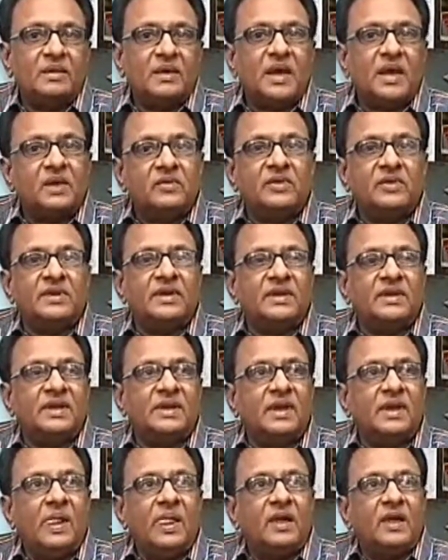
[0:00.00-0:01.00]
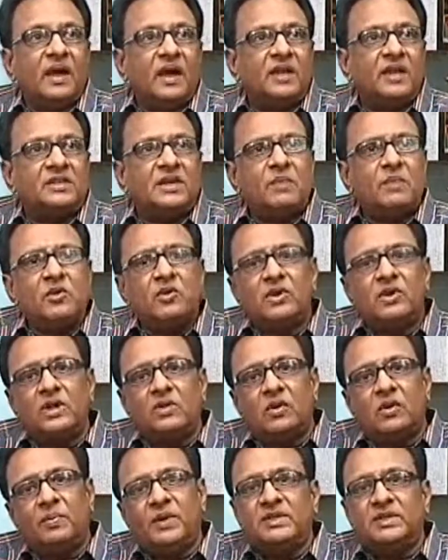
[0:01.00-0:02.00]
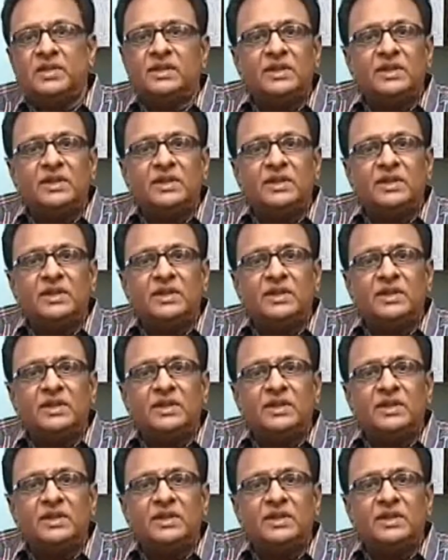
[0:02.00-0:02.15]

కారణం ఏంటంటే అధ్యాపకుడికి ఒక పది